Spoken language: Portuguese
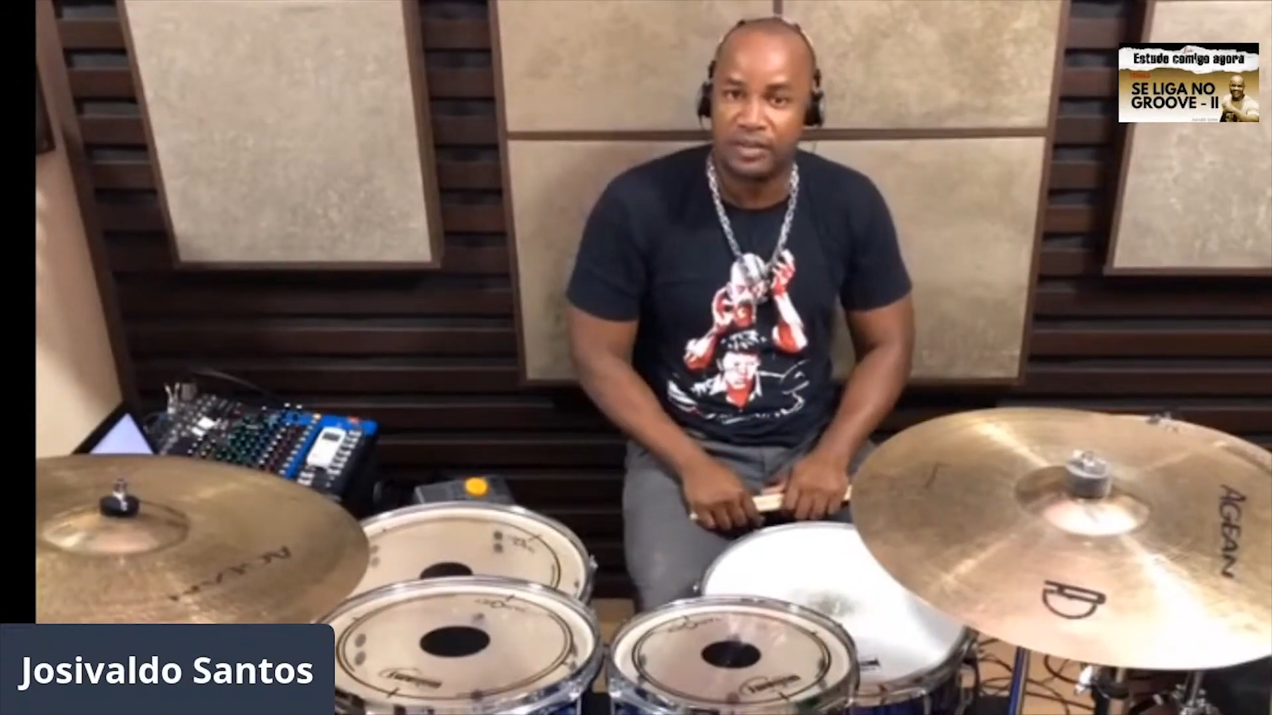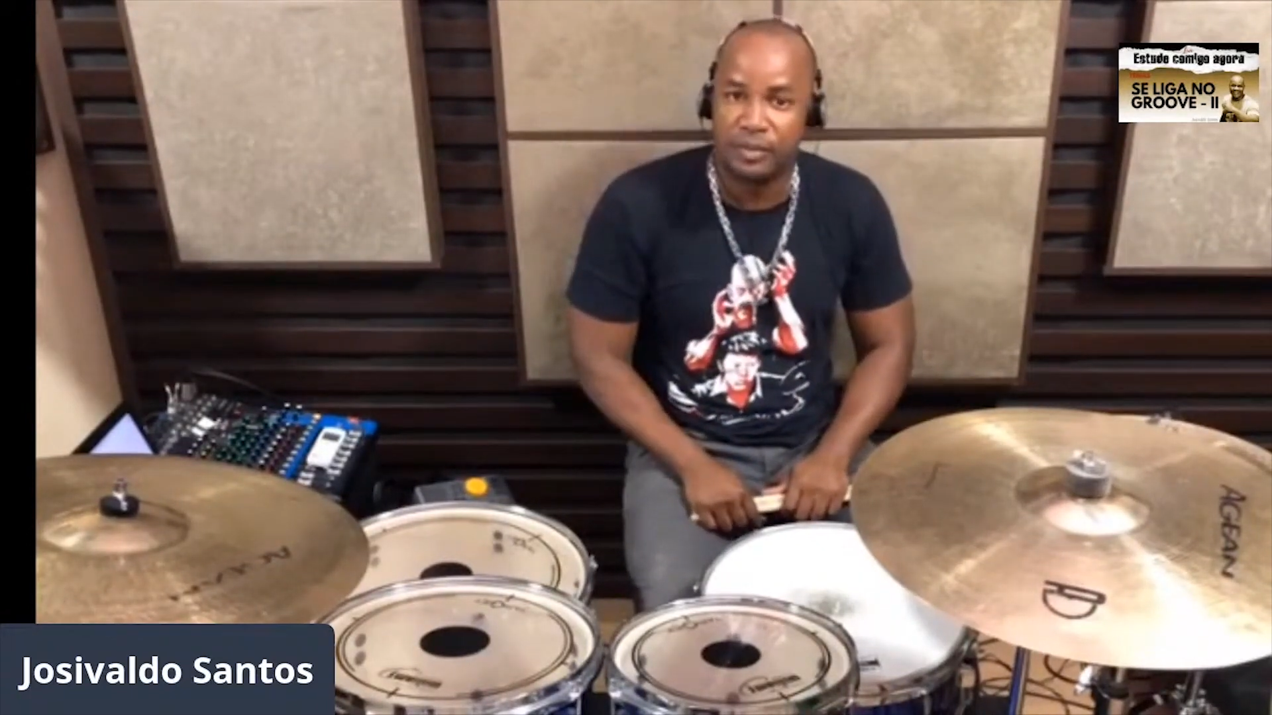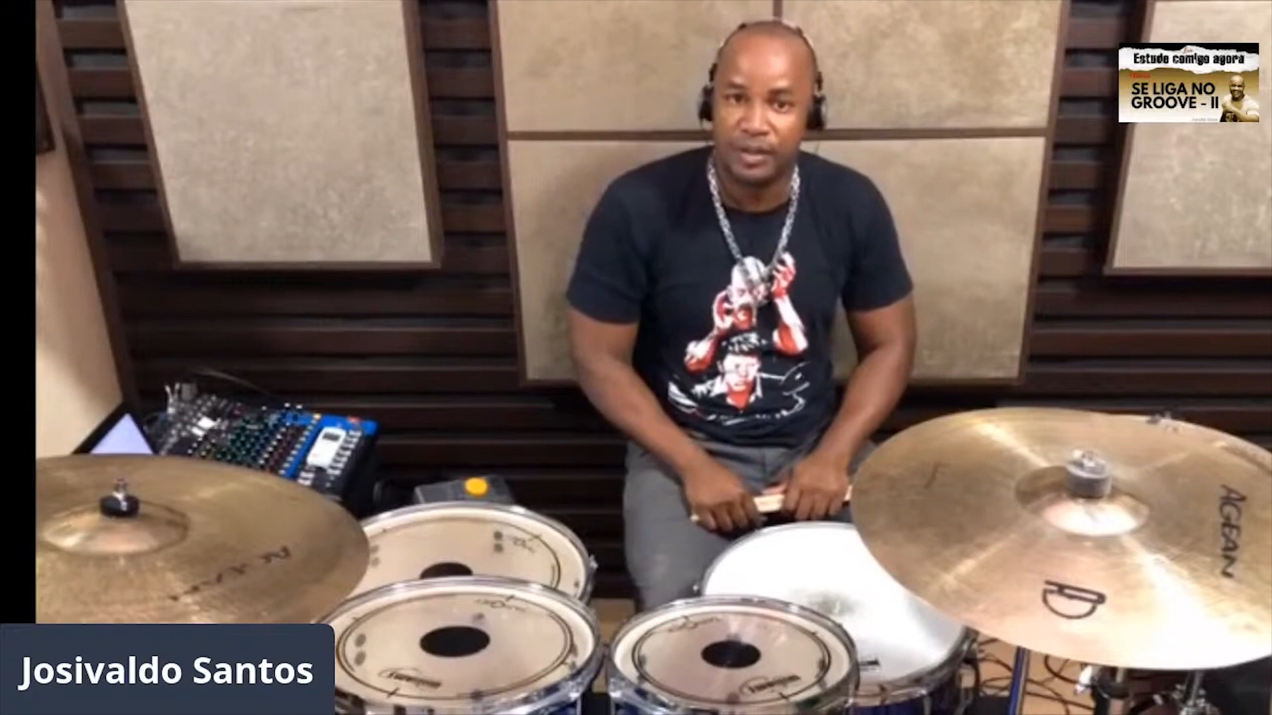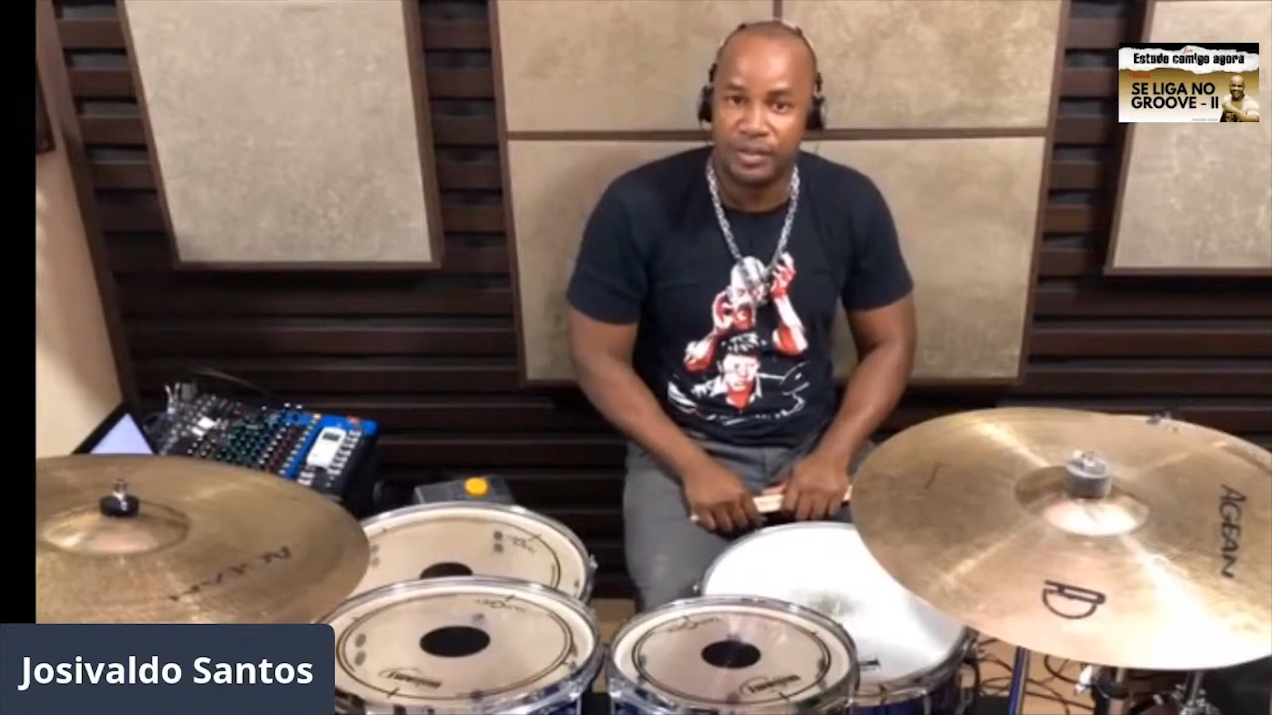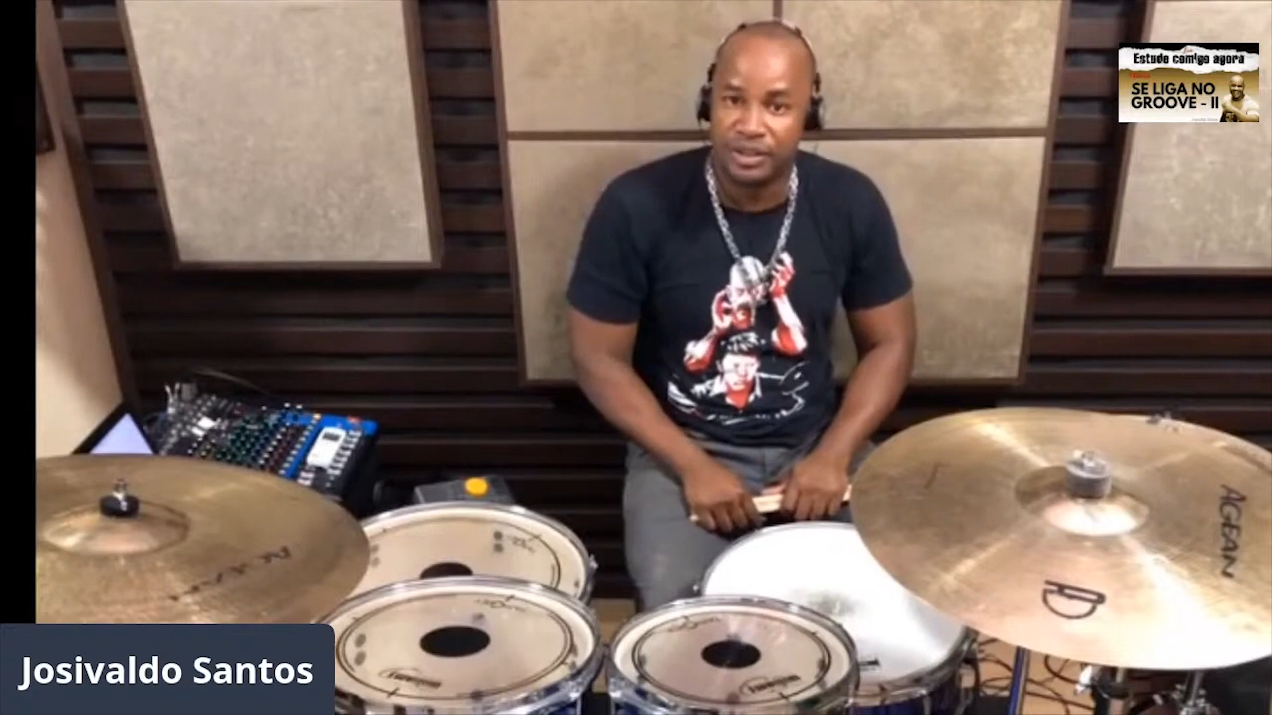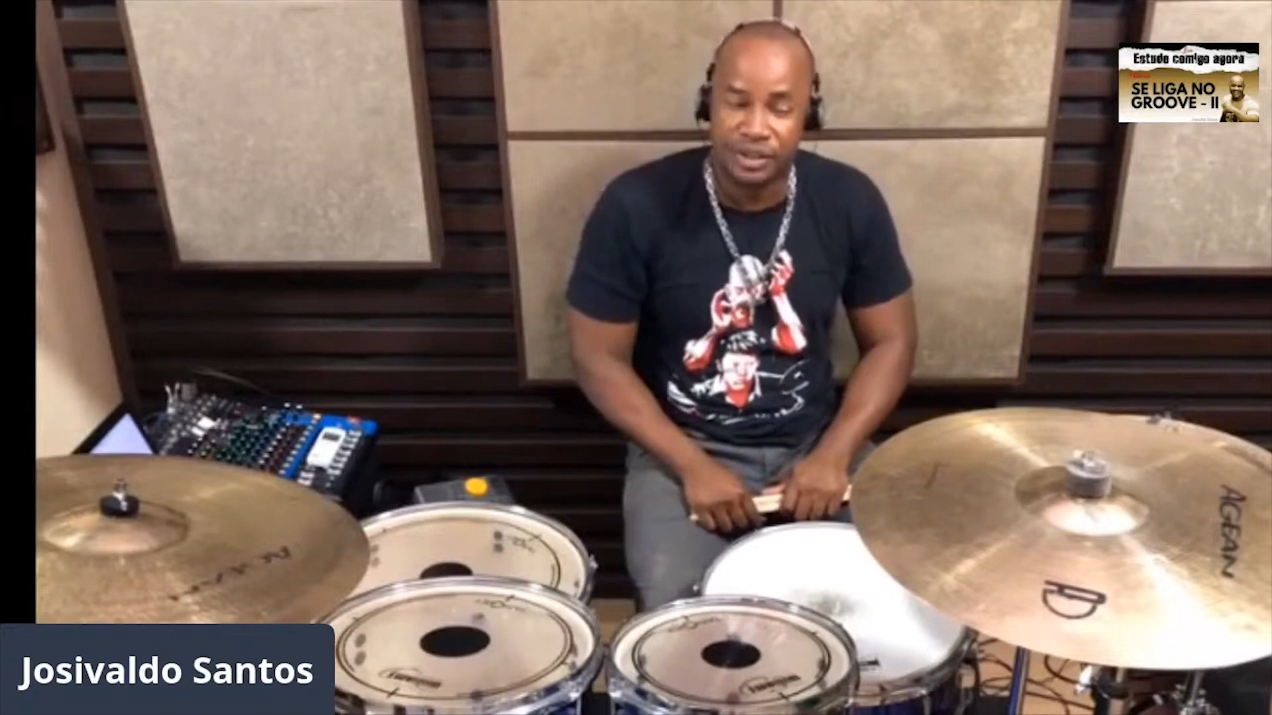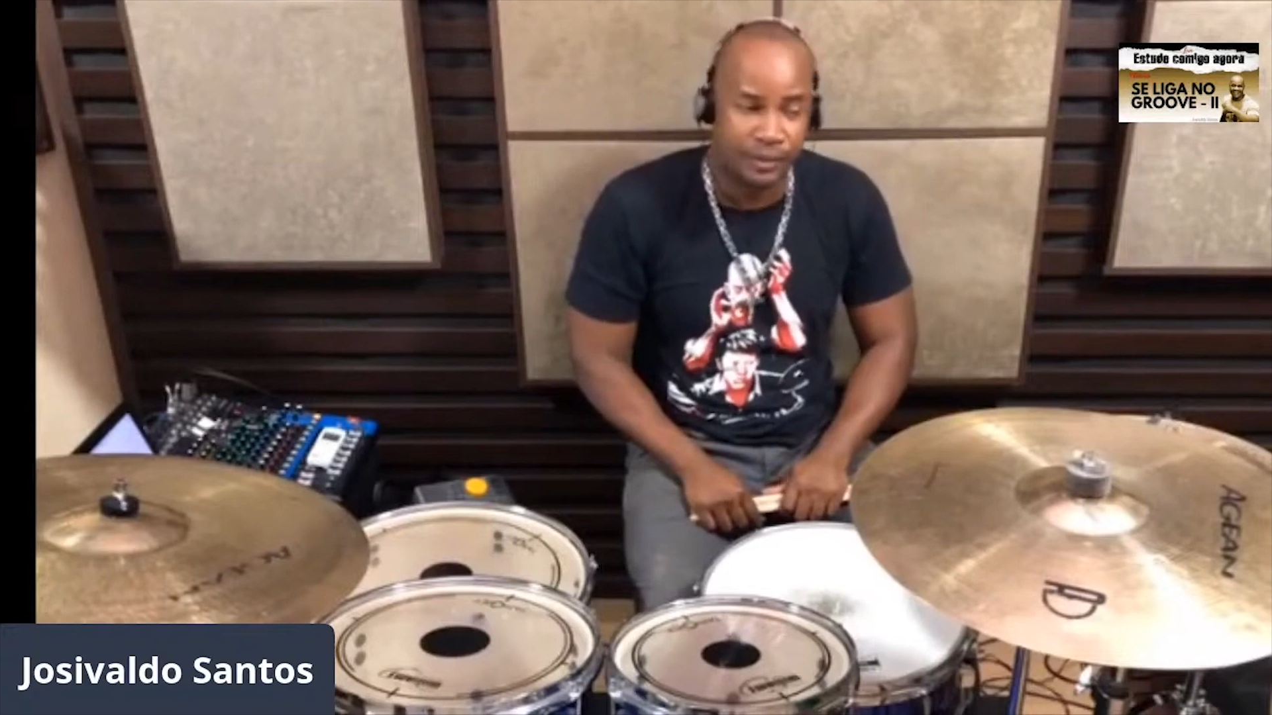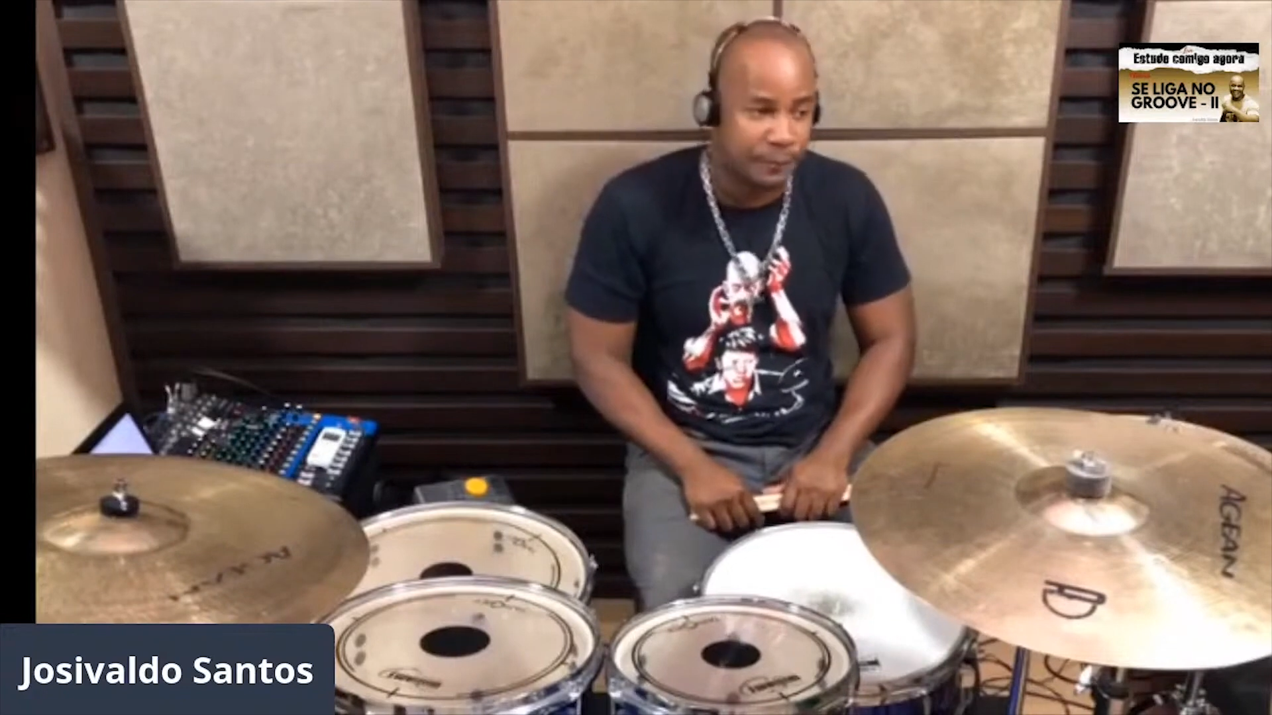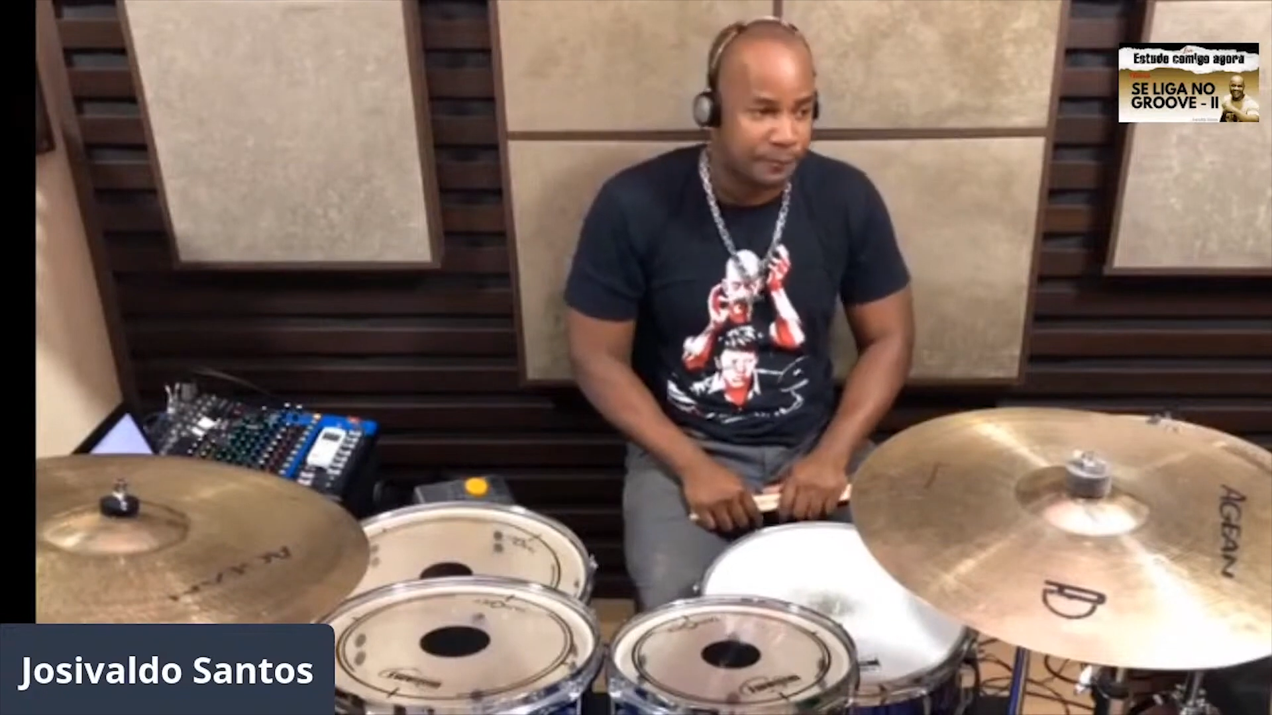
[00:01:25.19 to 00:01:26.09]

com nenhum estilo,